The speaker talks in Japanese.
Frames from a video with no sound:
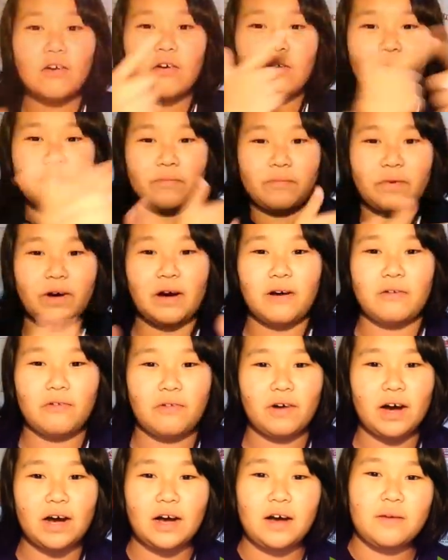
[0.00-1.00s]
こんばん
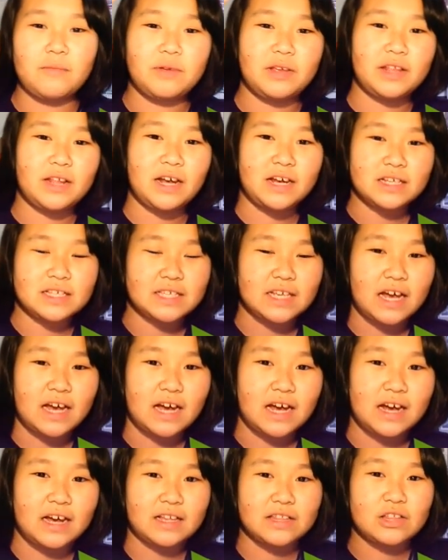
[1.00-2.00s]
は皆
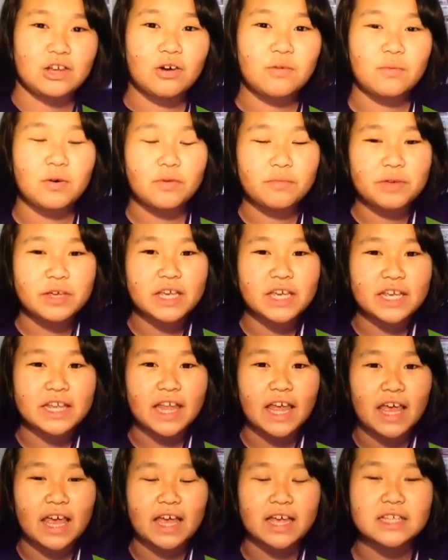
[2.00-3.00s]
さんどうもミッキー
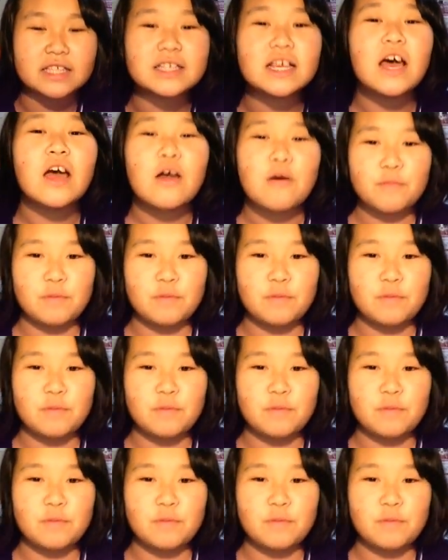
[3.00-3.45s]
です